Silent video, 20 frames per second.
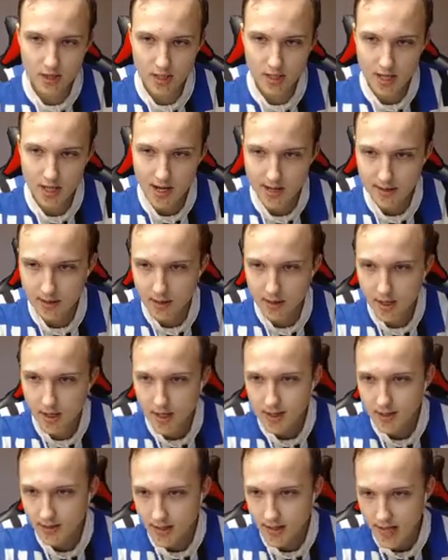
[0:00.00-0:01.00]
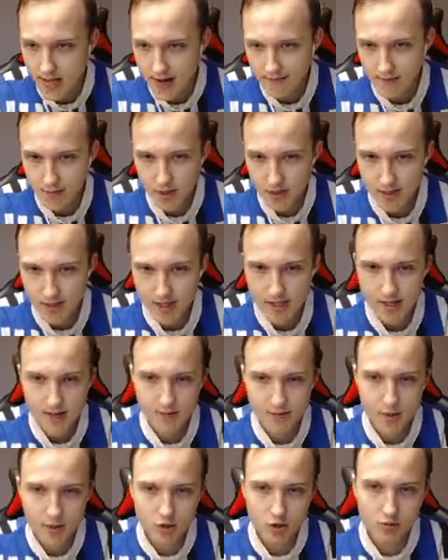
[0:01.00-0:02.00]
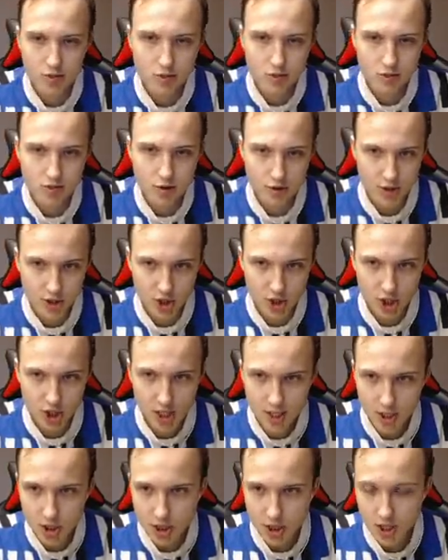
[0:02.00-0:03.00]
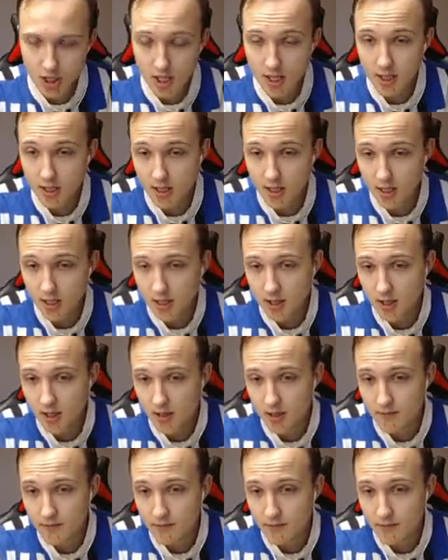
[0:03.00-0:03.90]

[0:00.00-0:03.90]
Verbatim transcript: карт для выполнения подобного рода челленджа. И